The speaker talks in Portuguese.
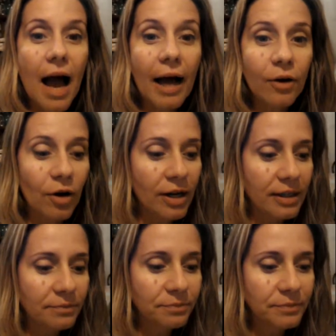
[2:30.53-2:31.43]
Agora
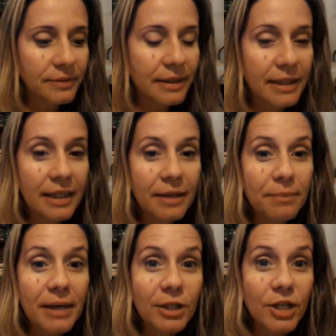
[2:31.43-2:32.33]
que
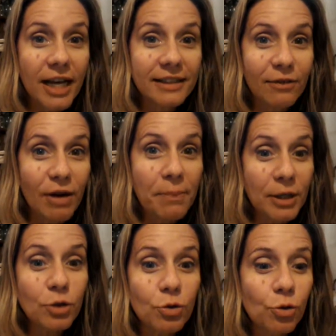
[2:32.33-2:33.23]
minha dieta vai para as
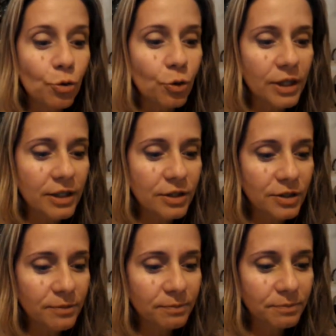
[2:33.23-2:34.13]
cucuias,
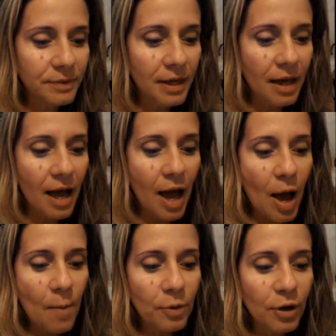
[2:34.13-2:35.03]

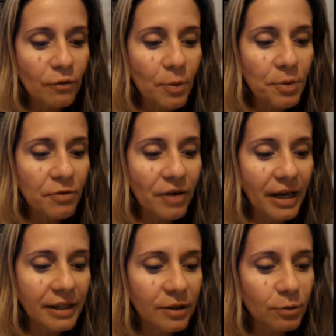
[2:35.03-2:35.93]
eu vou provar
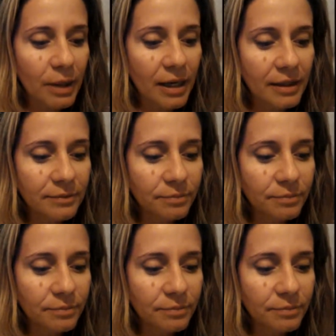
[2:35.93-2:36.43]
aqui uma